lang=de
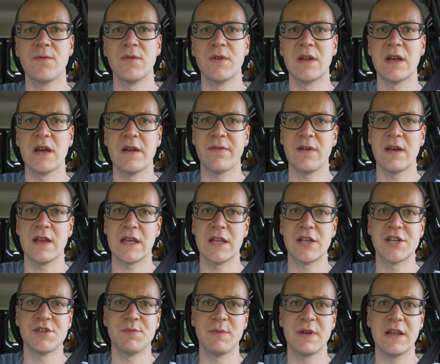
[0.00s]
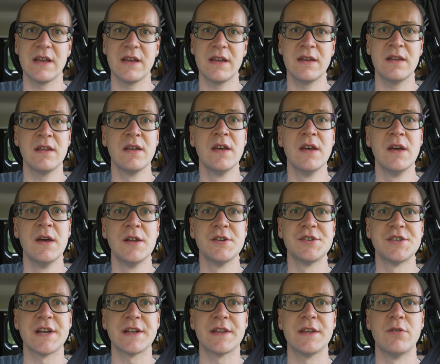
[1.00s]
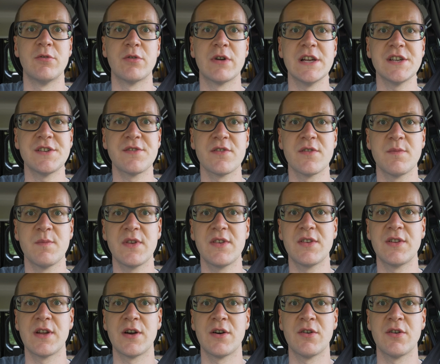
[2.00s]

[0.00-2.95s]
Von daher fahre ich jetzt schon mal dahin, check die Location so ein bisschen